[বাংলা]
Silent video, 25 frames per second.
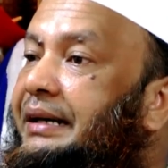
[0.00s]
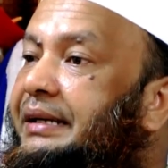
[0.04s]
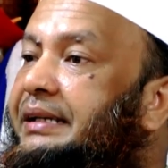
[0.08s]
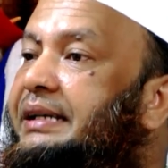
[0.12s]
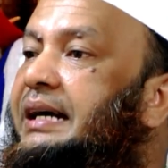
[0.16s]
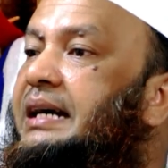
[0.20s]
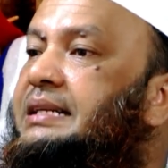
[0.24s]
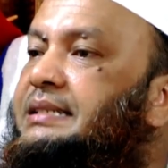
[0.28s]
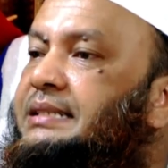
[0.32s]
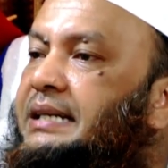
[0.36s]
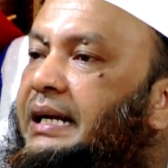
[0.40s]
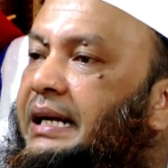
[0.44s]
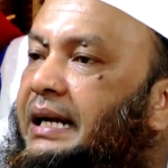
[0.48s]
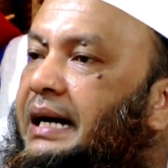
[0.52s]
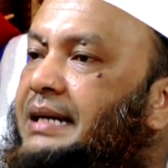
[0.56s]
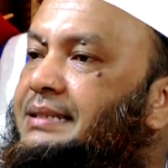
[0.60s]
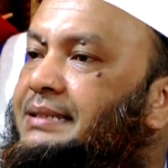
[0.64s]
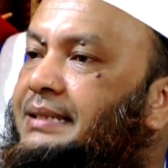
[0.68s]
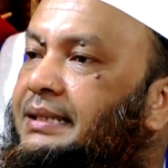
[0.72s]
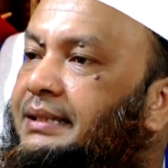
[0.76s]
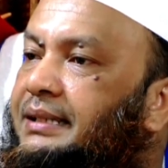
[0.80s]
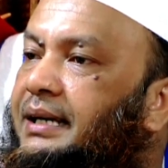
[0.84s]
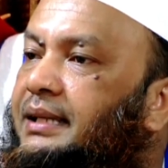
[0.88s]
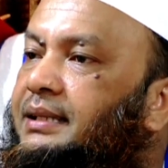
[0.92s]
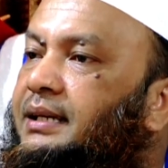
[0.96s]
গার্ডিয়ান যারা
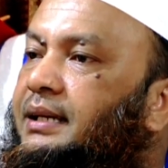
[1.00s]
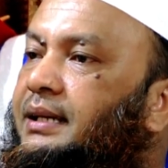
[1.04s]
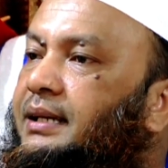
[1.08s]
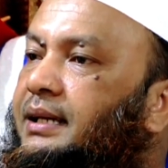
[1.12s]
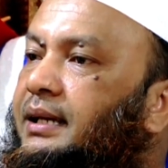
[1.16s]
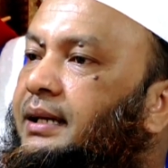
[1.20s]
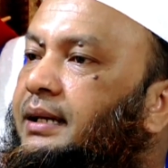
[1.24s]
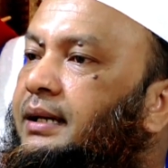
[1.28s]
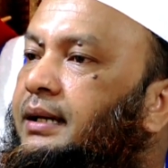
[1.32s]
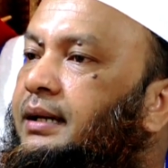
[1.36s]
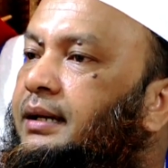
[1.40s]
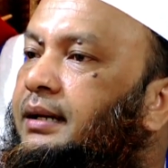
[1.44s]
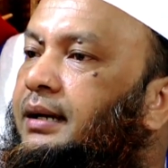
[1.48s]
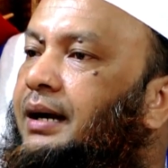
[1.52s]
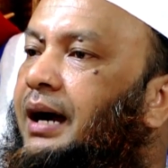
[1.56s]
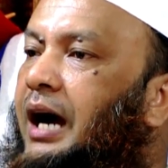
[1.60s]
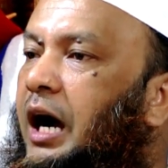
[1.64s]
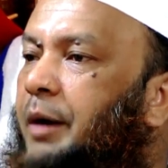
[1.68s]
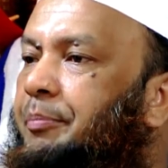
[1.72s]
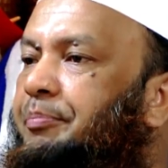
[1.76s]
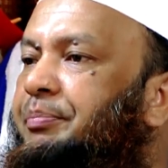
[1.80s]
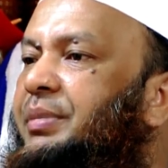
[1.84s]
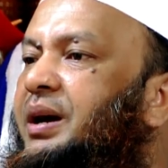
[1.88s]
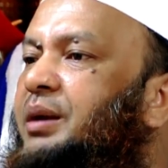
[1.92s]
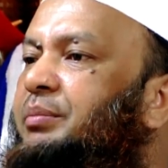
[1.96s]
আছেন তাদেরকে
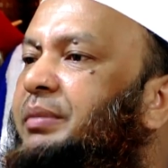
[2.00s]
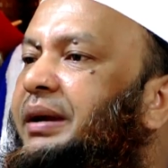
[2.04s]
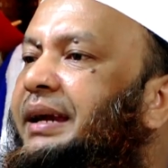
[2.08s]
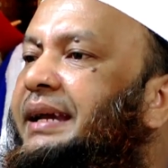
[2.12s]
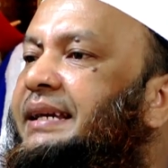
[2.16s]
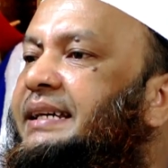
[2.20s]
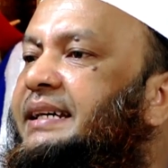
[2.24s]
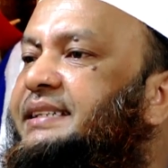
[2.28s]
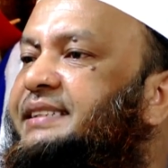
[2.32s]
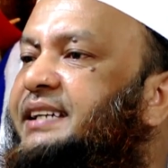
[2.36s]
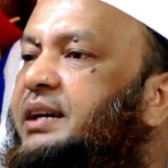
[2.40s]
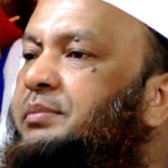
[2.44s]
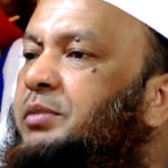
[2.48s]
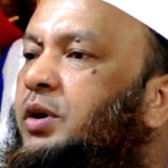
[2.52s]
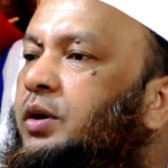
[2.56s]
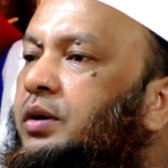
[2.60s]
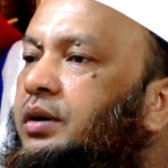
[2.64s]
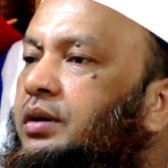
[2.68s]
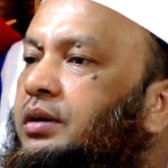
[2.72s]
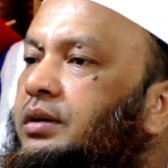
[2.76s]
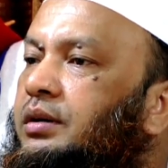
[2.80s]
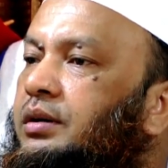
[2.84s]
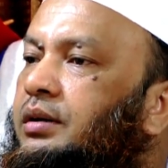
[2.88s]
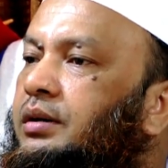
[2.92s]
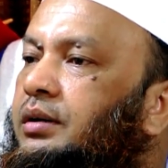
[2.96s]
আপনার মেয়েটা যেমন
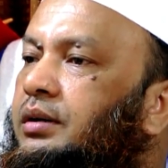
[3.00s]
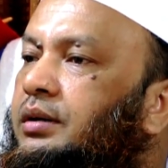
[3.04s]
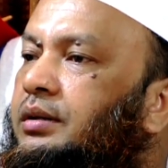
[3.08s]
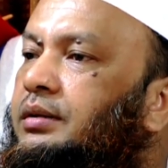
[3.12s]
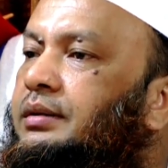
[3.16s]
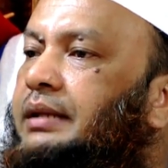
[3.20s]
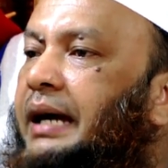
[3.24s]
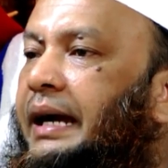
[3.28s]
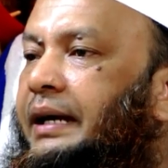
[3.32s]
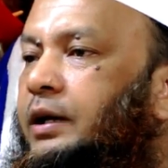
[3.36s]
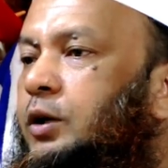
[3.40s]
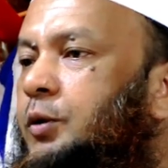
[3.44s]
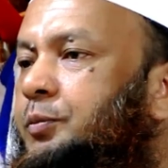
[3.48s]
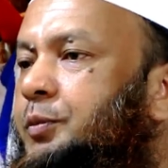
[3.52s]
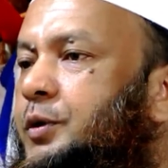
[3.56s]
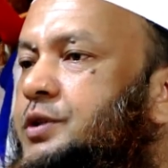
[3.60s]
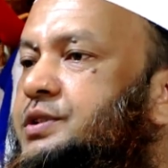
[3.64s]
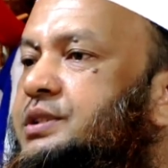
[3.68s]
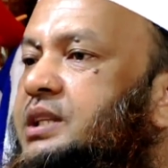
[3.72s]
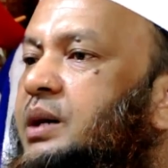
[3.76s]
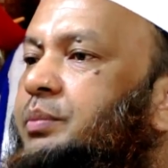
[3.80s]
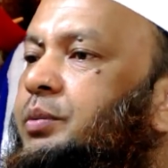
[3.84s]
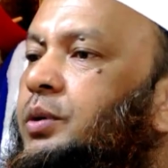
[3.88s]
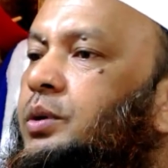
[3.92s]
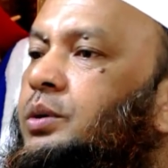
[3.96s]
তাকে
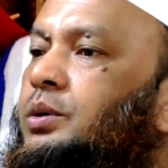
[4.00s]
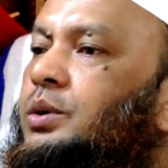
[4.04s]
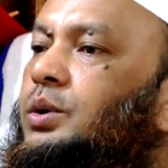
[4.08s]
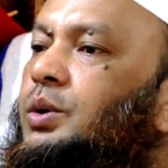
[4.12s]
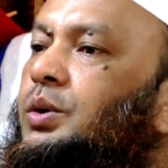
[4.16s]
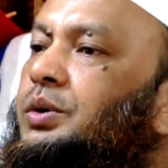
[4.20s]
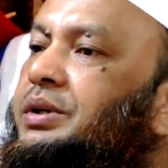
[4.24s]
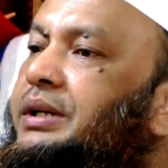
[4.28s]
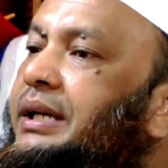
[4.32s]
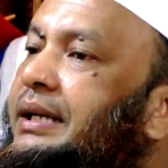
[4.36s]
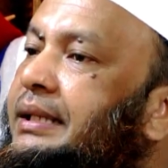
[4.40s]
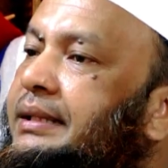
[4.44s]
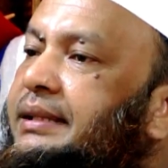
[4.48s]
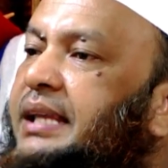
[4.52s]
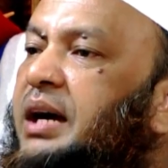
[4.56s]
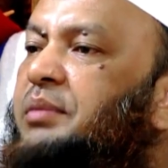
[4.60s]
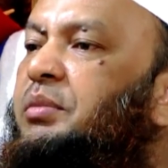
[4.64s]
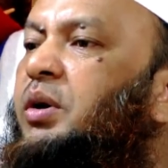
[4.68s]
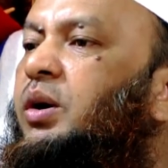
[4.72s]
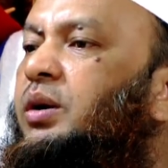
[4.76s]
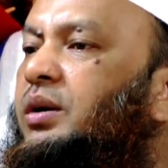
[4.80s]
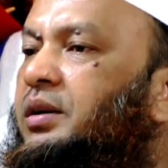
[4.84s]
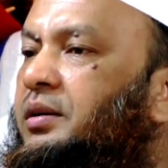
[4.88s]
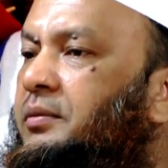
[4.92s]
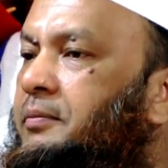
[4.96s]
উপস্থাপন করুন ঠিক
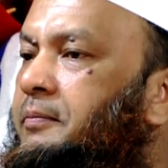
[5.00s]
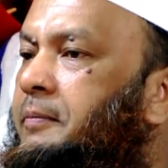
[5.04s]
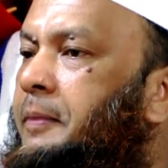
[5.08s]
তেমন